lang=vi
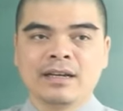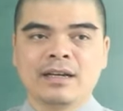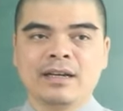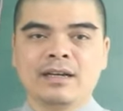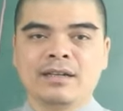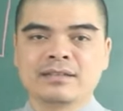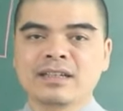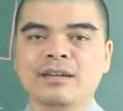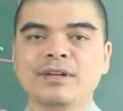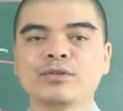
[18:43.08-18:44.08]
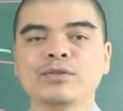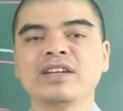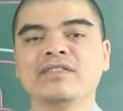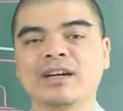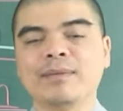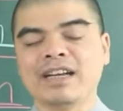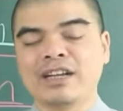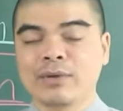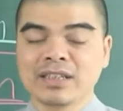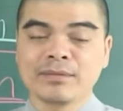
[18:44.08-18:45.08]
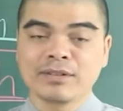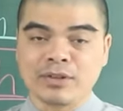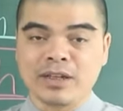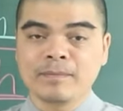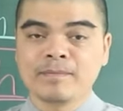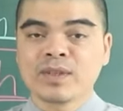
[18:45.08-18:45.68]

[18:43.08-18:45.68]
À, rất cảm ơn quý vị và các bạn đã quan tâm theo dõi.